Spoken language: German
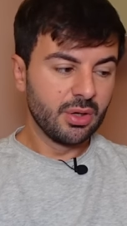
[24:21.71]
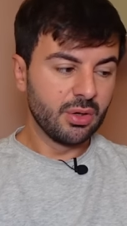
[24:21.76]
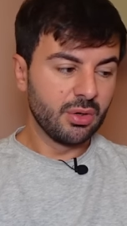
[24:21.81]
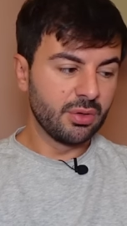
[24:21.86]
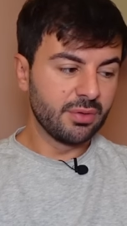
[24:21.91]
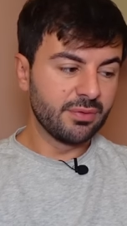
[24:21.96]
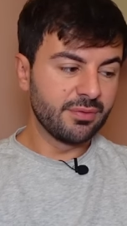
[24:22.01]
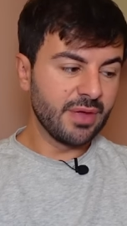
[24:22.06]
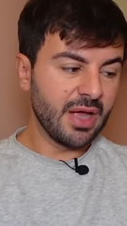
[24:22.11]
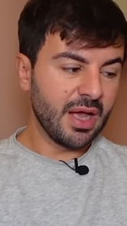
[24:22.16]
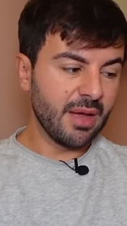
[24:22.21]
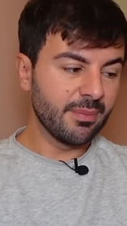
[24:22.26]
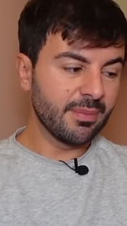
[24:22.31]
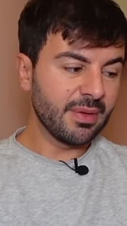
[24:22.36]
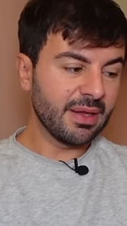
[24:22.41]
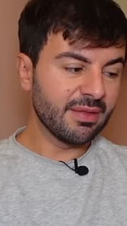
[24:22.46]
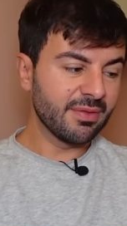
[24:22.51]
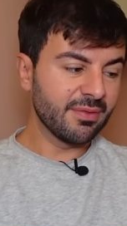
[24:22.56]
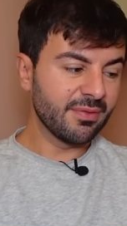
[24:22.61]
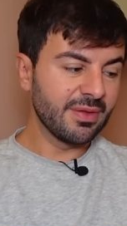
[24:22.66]
Und wir haben
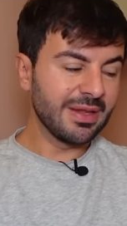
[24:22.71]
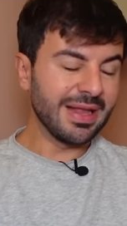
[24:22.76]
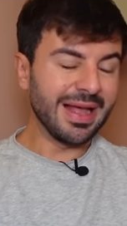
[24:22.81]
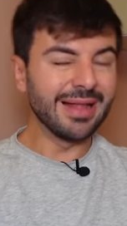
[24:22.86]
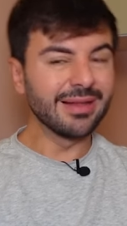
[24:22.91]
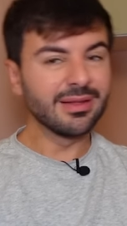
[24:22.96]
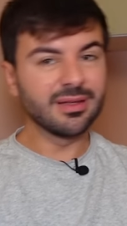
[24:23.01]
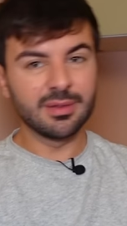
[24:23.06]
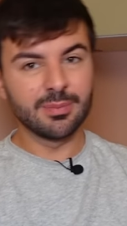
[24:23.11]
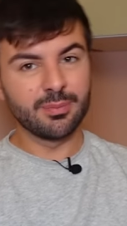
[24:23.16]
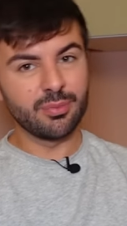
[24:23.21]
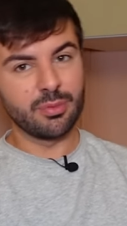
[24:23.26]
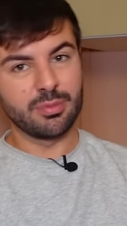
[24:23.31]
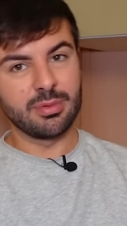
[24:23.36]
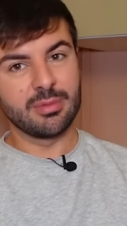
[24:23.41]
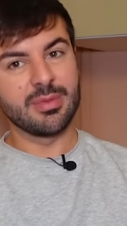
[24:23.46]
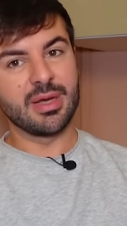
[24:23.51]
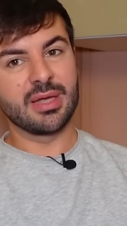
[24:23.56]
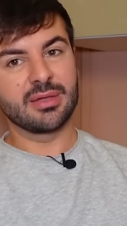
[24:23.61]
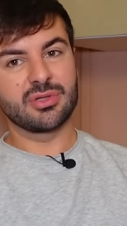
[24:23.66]
ganz viele andere
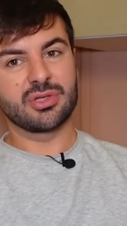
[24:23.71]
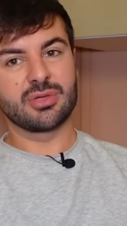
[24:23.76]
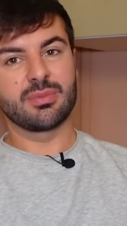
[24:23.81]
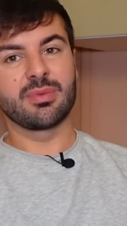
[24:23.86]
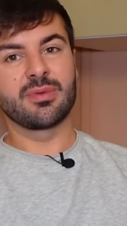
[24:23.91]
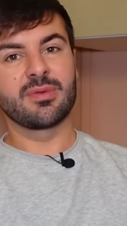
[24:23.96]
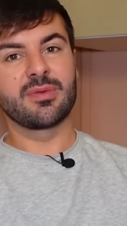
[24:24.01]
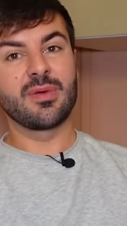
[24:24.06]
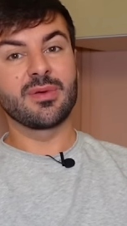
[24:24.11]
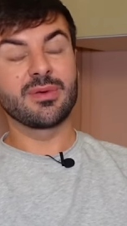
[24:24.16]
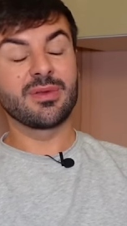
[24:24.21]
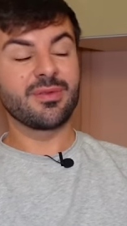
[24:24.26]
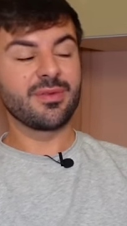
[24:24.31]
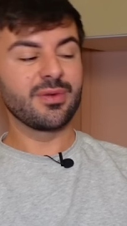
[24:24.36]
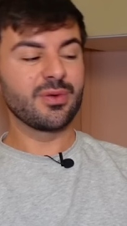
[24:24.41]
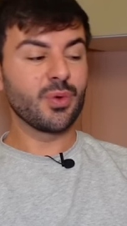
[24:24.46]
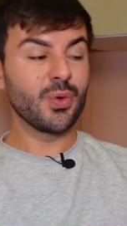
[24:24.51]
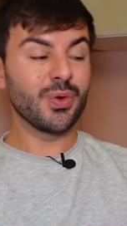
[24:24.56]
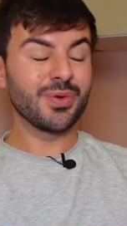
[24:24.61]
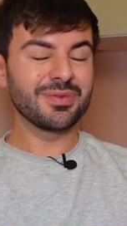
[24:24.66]
problematische Beziehungen,
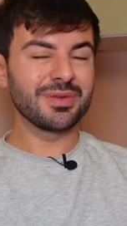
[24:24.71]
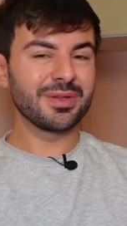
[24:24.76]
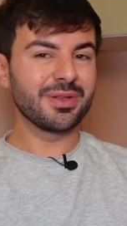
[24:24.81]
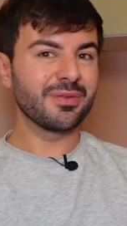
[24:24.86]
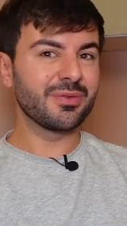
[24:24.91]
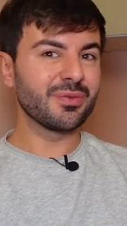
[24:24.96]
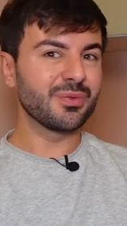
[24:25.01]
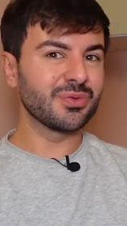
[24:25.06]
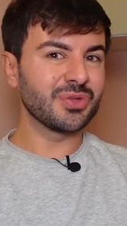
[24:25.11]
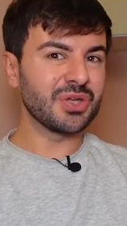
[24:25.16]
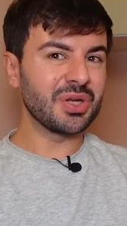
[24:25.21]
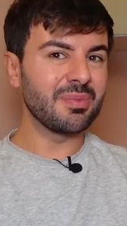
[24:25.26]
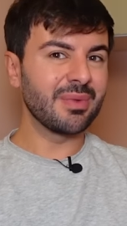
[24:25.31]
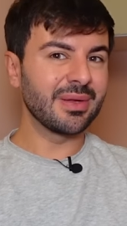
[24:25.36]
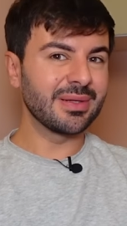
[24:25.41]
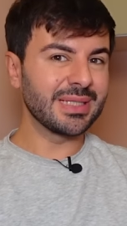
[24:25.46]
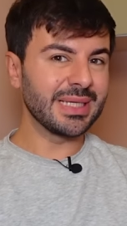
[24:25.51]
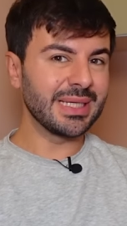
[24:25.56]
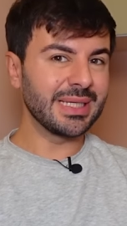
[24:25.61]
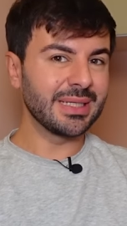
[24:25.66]
deswegen gucken wir nicht so doll bei
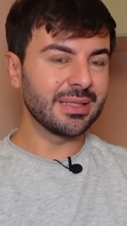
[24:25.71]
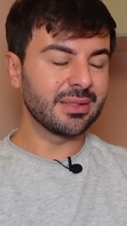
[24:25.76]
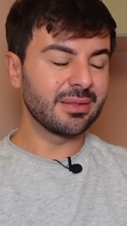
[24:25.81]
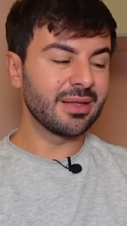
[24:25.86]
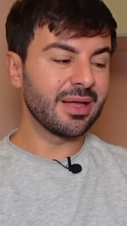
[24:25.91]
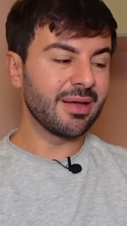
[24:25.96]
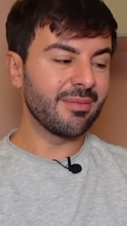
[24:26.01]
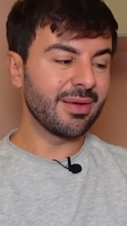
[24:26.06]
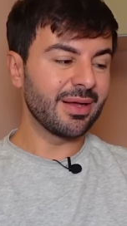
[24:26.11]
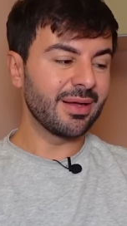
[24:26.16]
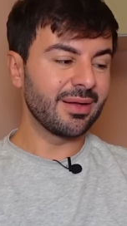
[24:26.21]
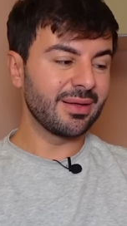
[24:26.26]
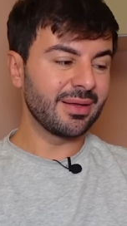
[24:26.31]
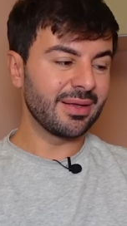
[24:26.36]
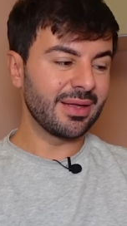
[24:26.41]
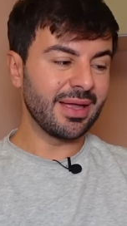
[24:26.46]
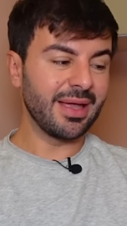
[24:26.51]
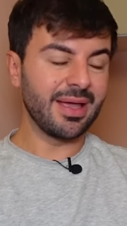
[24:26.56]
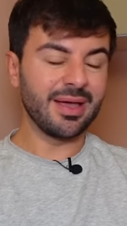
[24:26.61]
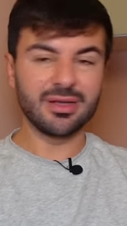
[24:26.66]
denen hin. Aber
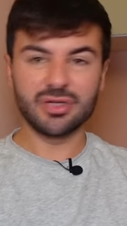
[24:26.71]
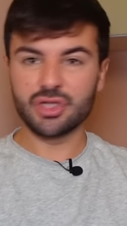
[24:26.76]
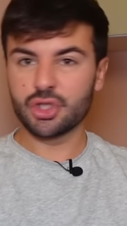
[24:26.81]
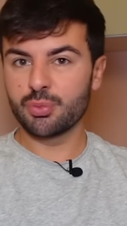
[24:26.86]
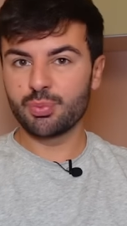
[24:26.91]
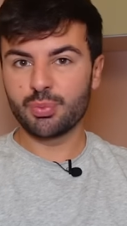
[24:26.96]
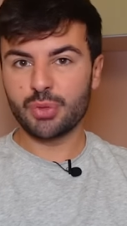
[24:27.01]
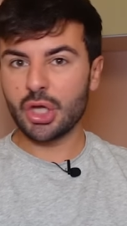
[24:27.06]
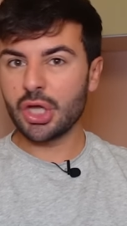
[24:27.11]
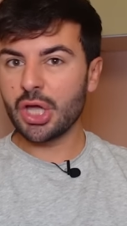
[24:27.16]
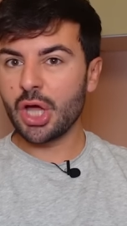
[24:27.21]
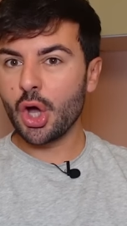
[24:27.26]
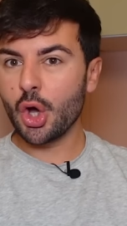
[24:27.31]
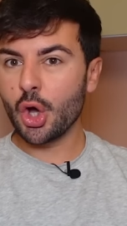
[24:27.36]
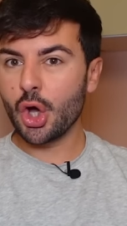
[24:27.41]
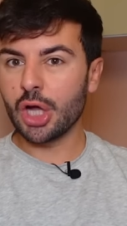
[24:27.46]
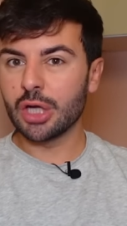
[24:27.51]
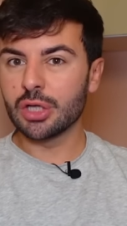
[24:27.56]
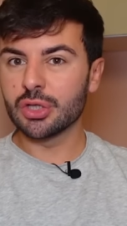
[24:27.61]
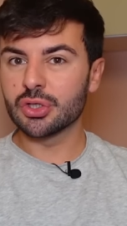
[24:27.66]
er schiebt ihr ja
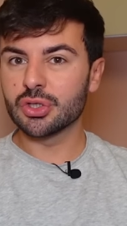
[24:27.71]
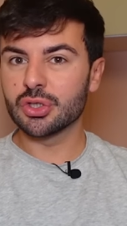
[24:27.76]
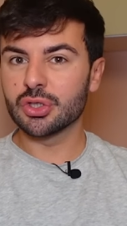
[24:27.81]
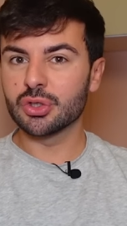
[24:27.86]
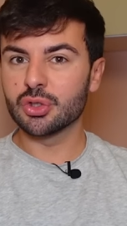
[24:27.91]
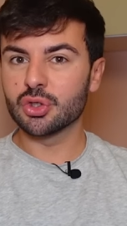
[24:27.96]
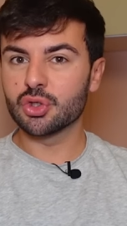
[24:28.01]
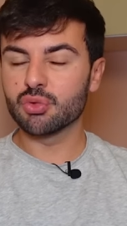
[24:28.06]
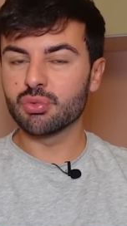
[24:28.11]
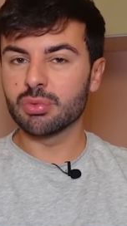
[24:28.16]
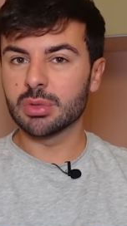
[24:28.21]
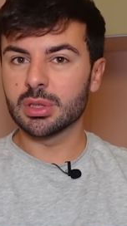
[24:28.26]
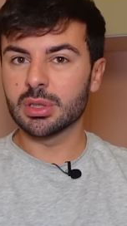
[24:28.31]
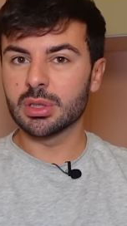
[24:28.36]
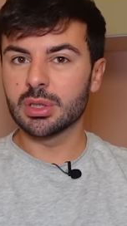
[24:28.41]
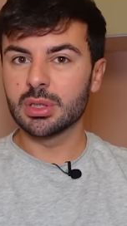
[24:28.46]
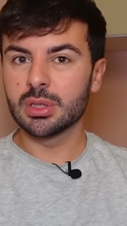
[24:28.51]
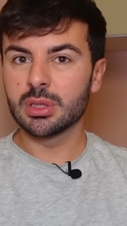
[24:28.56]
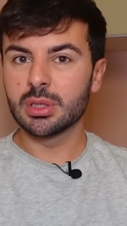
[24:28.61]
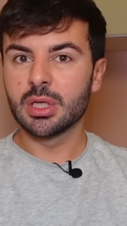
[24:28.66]
auch alles in die Schuhe,
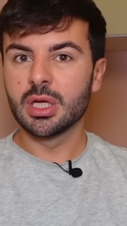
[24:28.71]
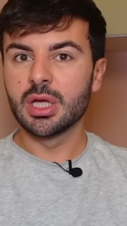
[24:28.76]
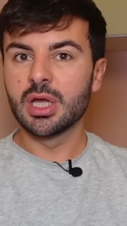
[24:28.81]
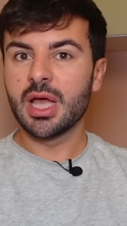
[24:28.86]
ne?